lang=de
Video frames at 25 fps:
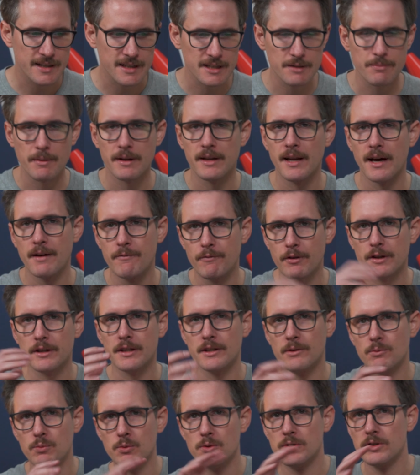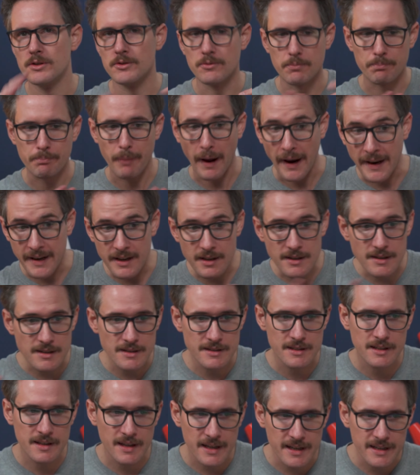dass man halt wirklich gute so
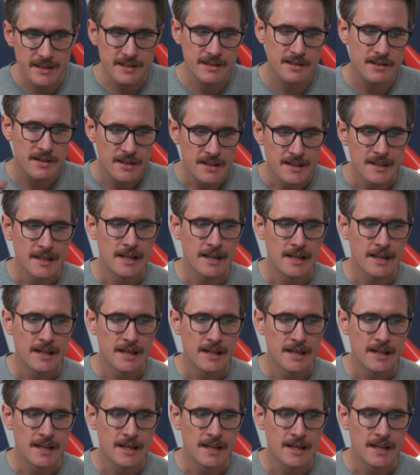Bundles kriegt.